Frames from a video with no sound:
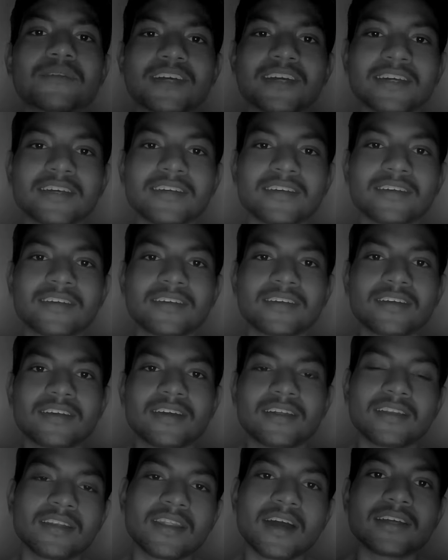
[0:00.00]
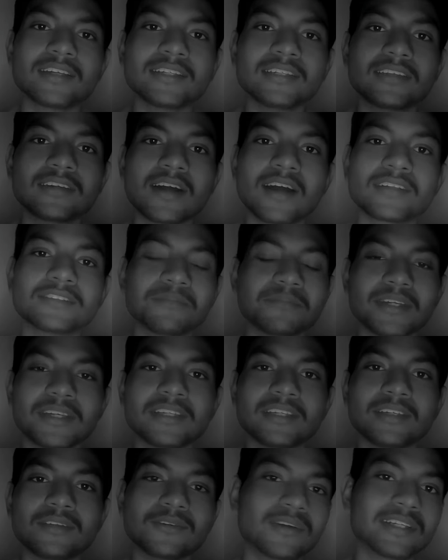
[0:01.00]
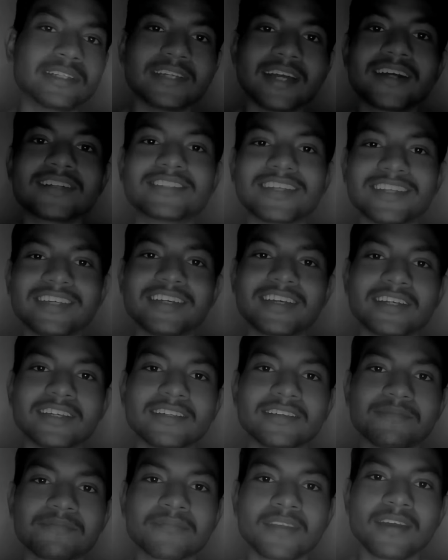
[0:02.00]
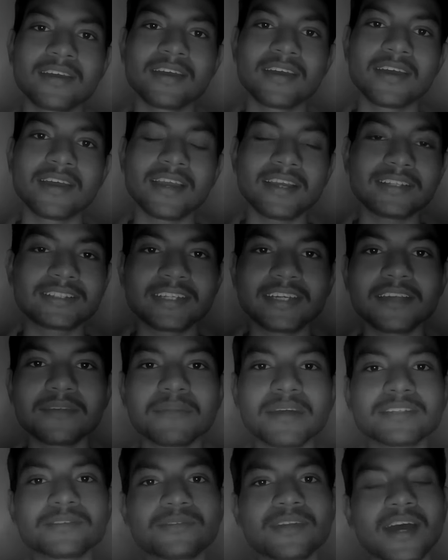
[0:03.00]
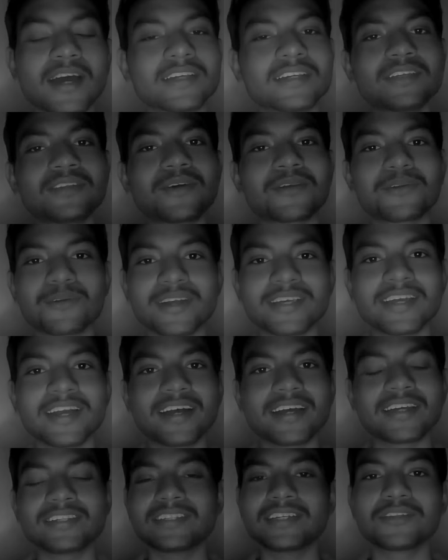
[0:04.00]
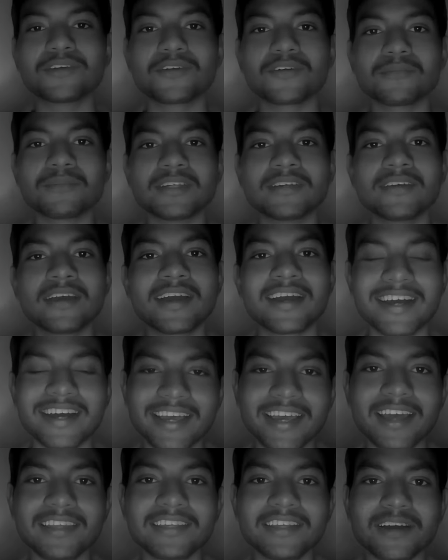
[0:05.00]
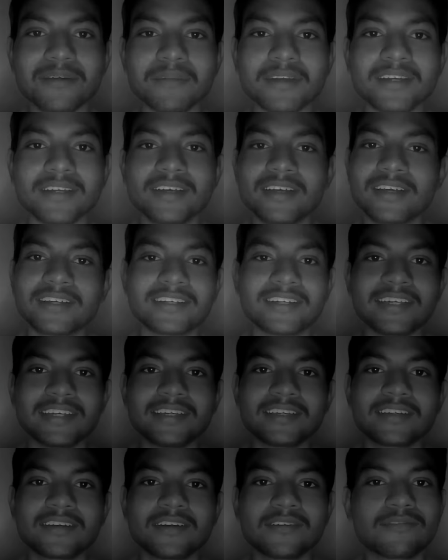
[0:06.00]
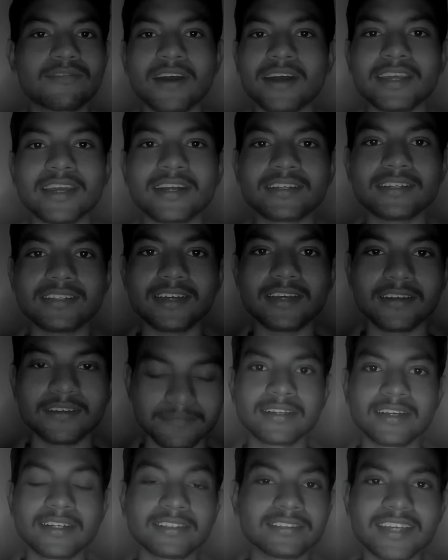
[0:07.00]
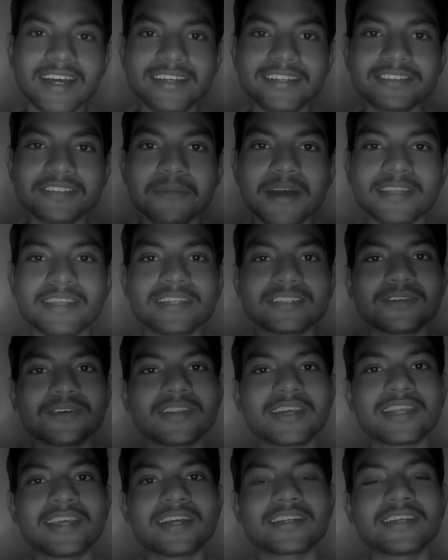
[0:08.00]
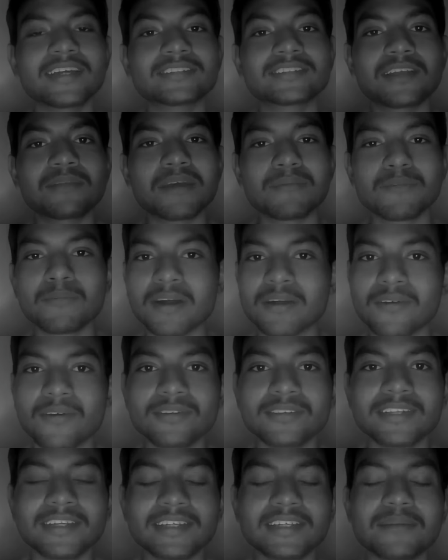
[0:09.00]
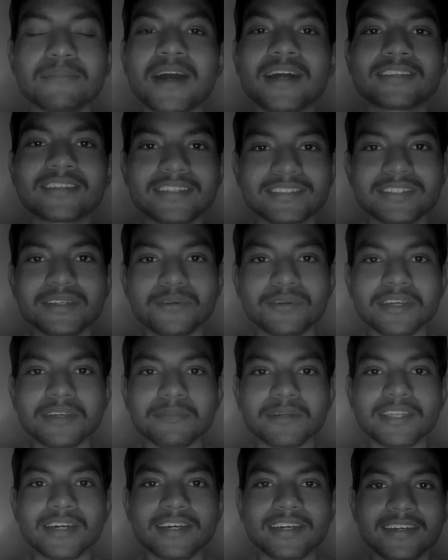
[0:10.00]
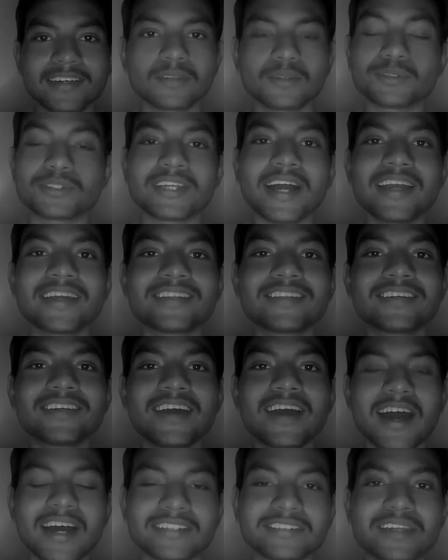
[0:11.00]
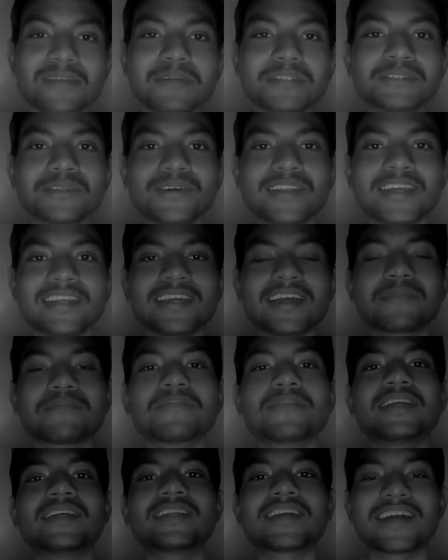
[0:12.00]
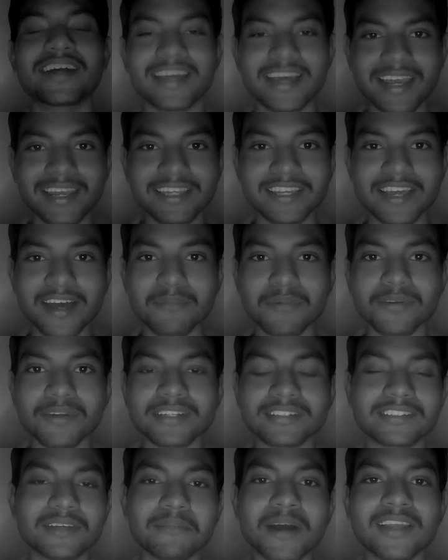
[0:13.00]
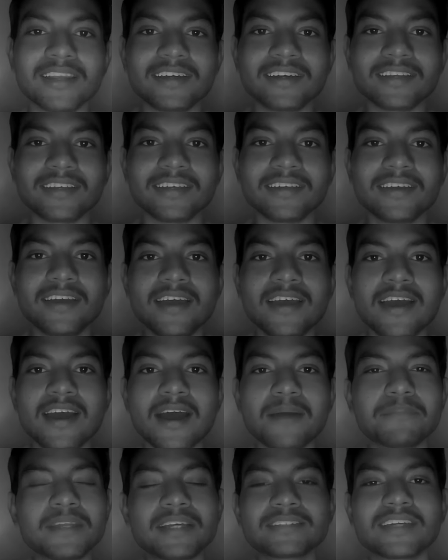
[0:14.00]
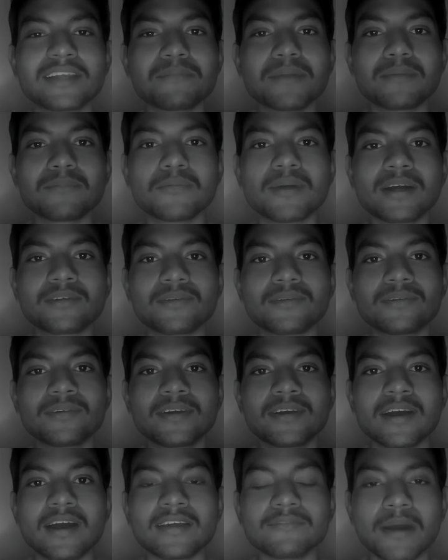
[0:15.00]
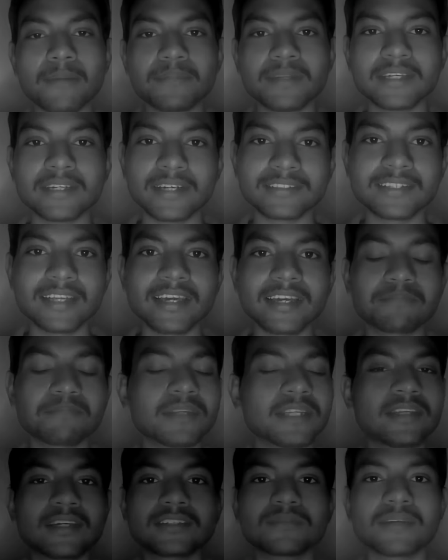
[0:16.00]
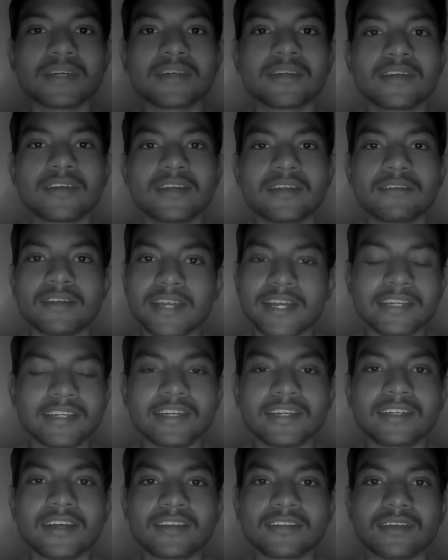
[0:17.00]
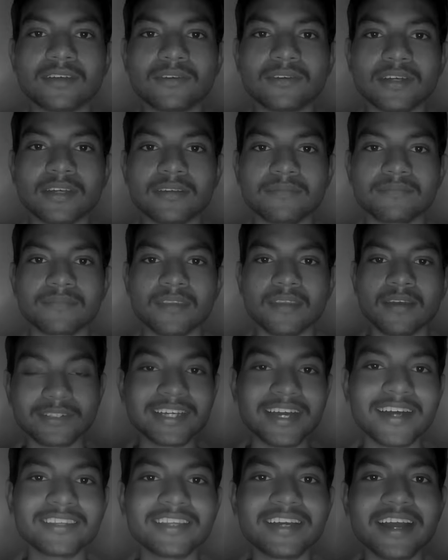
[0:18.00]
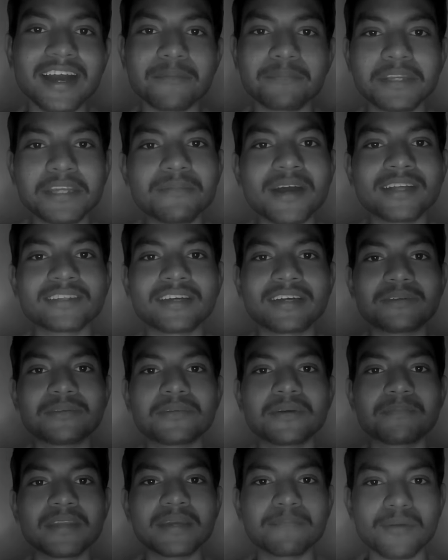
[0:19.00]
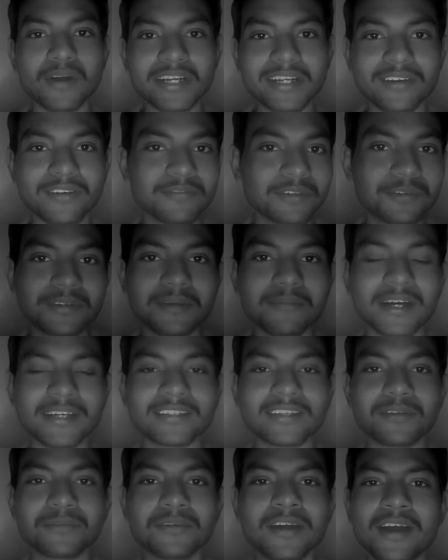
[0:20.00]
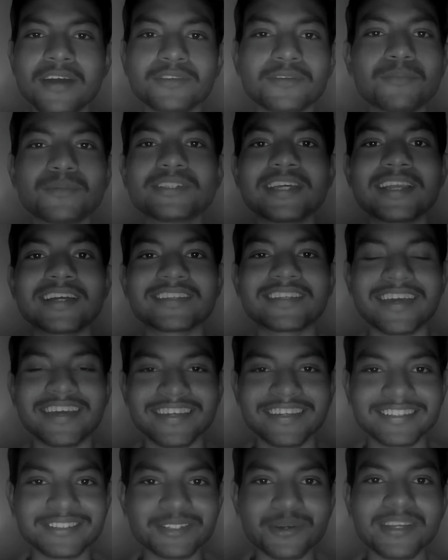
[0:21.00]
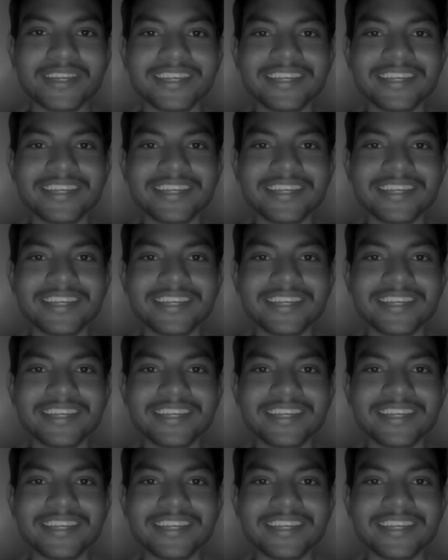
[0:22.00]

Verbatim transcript: खराब है नाहिद आज मेरी रुकैया चली गई शेर में जो नाहिद और रुकैया हैं ये दोनों भी ख्याली नाम है ठीक फारिहा की तरह जाहिर सी बात है जॉन एलिया की असल महबूबा कौन थी ये बात किसी को नहीं पता है तो शायद असल में जॉन एलिया इन ख्याली नामों के इस्तेमाल करके अपनी असल महबूबा को अपनी गज़लें अपनी नज़में डेडिकेट करते होंगे जहां तक अपनी बात करूं अपने पॉइंट ऑफ व्यू की बात करूं तो मुझे लगता है